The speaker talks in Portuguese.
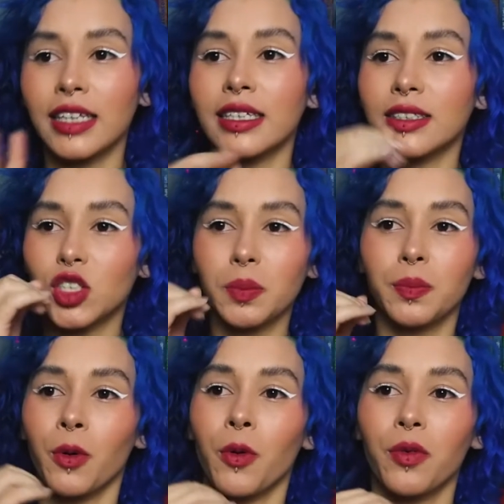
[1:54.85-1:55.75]
ela,
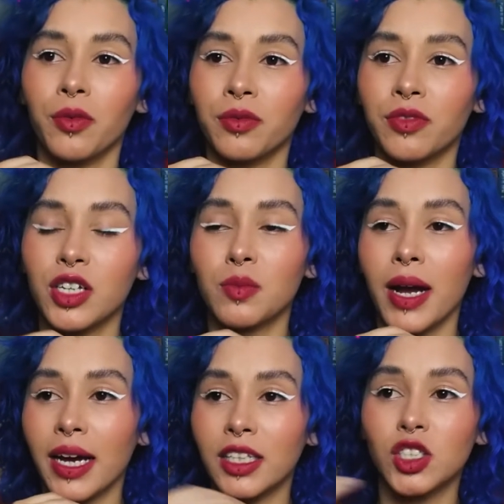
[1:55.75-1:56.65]
tipo, fez
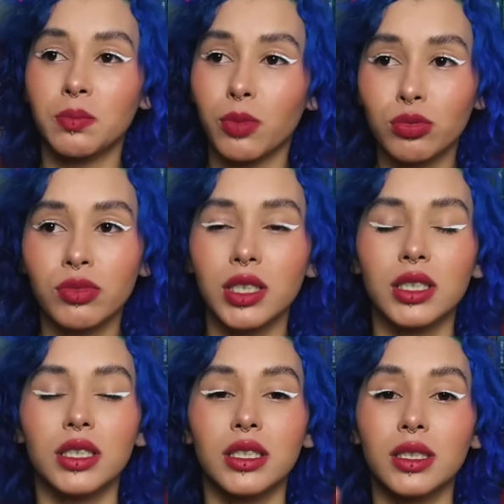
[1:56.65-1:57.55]
uma cara de
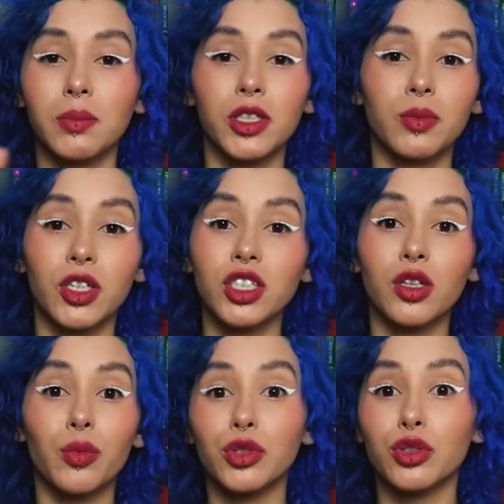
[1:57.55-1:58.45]
bunda e simplesmente
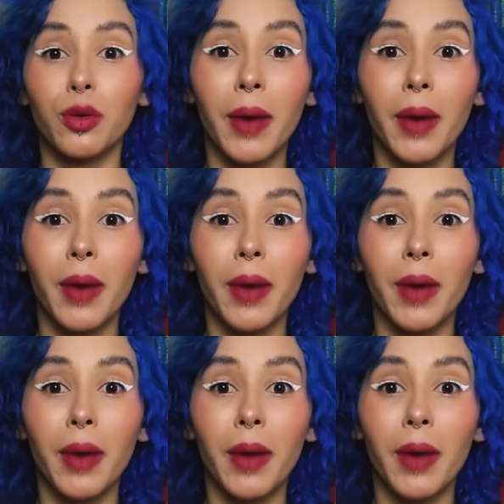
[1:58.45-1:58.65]
não mostrou